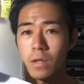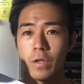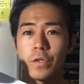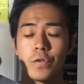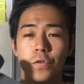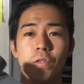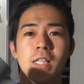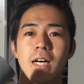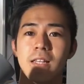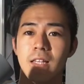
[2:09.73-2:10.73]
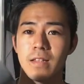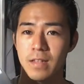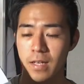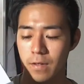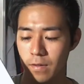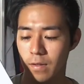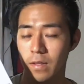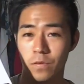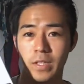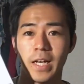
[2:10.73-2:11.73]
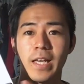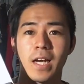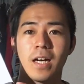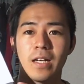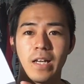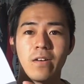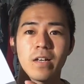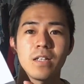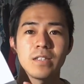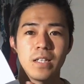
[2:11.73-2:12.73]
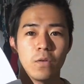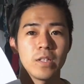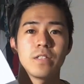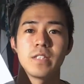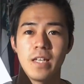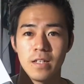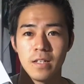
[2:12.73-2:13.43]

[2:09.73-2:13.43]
これクルーザーって言って、タイヤが柔らかくて大きくて